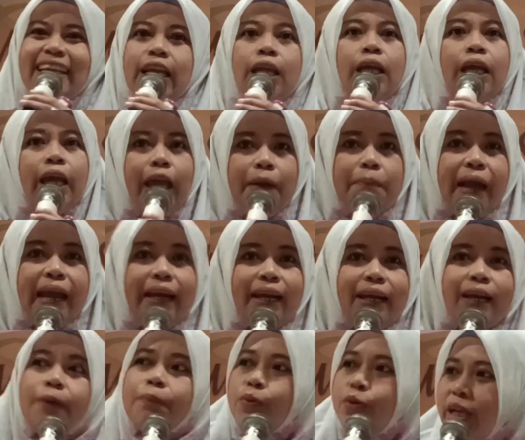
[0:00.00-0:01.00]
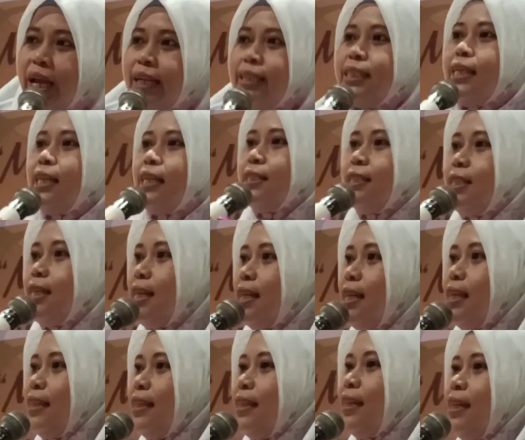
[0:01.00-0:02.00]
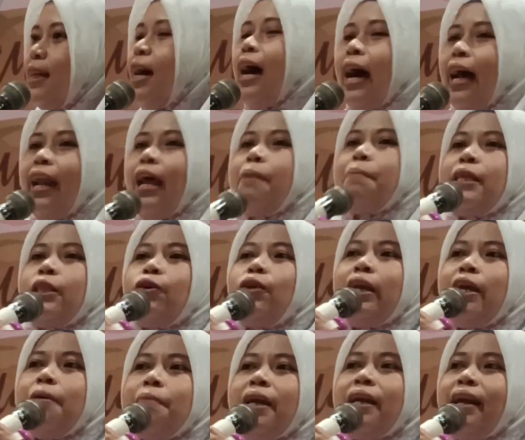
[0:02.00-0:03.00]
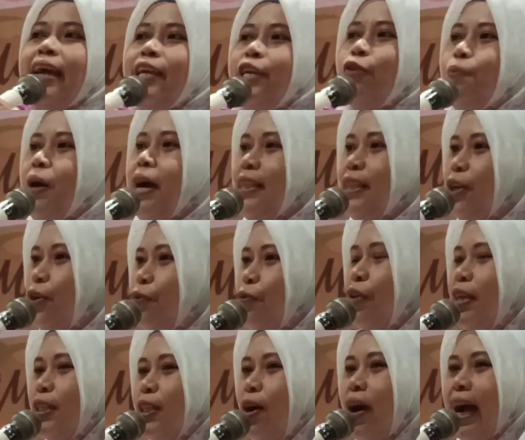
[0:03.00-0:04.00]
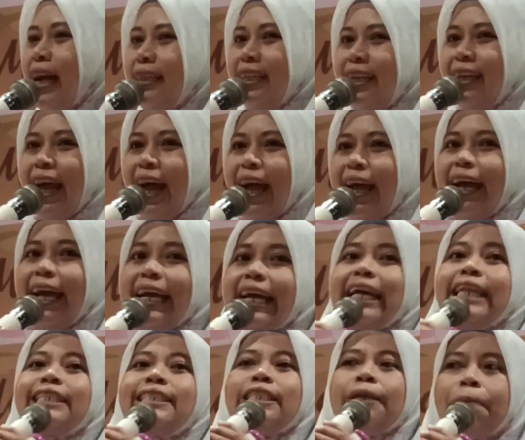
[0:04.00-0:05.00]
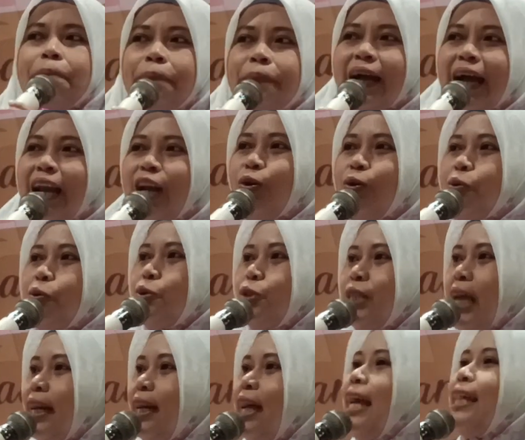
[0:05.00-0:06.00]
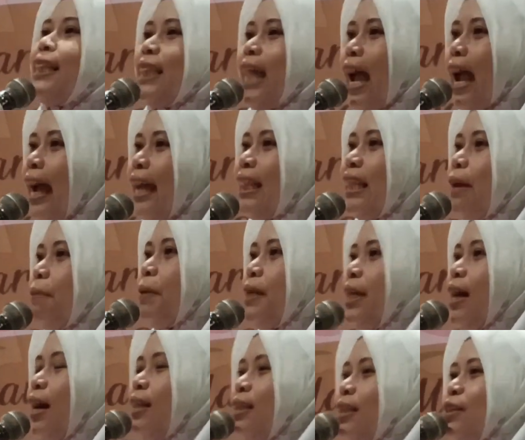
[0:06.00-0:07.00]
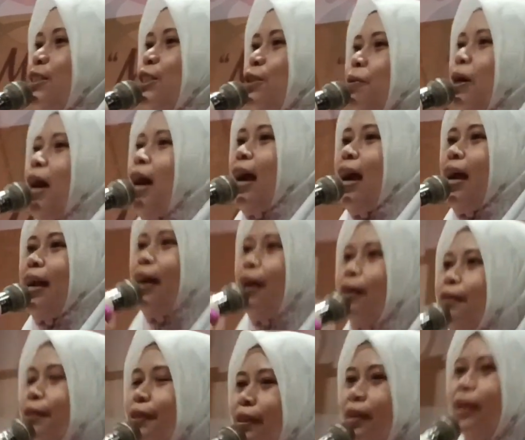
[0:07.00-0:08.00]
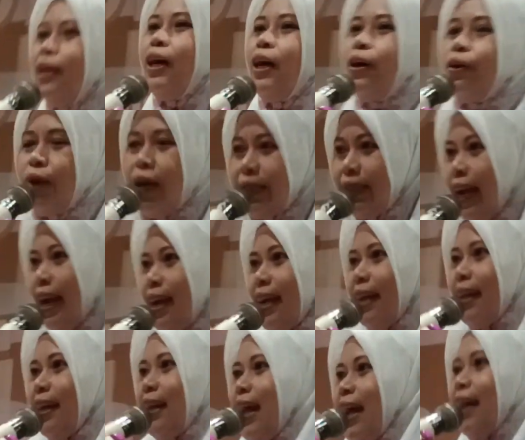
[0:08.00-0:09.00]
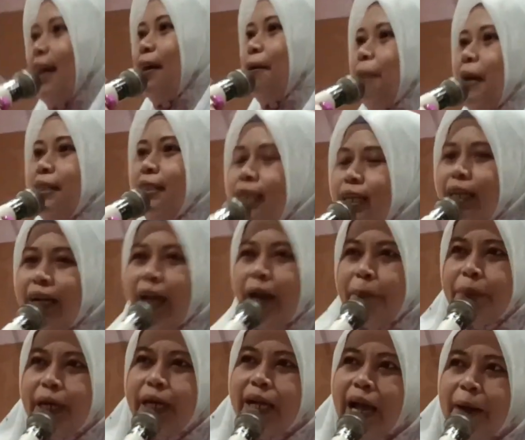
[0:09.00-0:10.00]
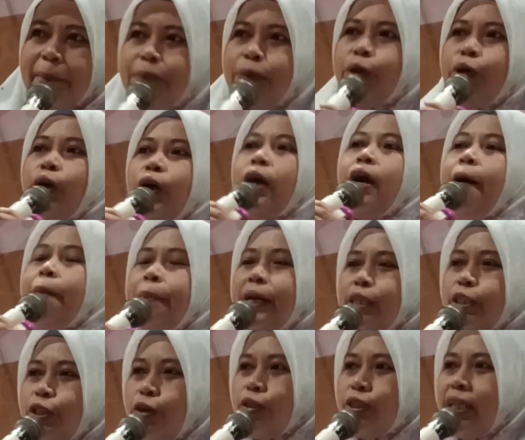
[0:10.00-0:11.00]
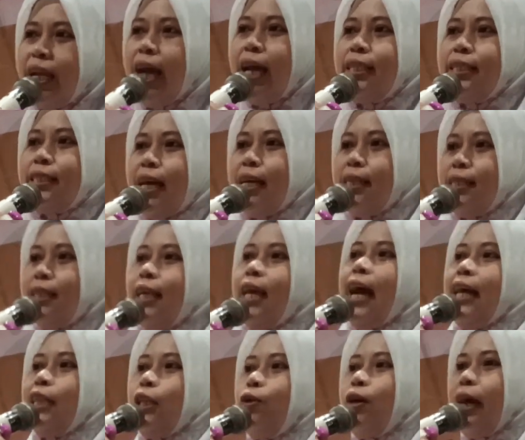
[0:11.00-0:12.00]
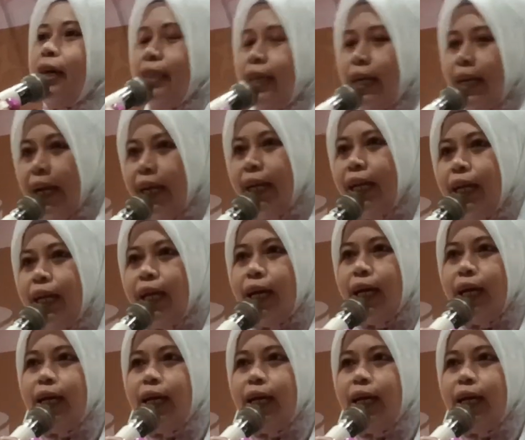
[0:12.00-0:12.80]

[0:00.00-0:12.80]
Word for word: Iman punya ciri-ciri. Alamatul iman ayyuban fi taatillah. Gercep kalau urusan taat kepada Allah Subhanahu wa taala. dengan bergabung, bersosialisasi atau mengatakan e,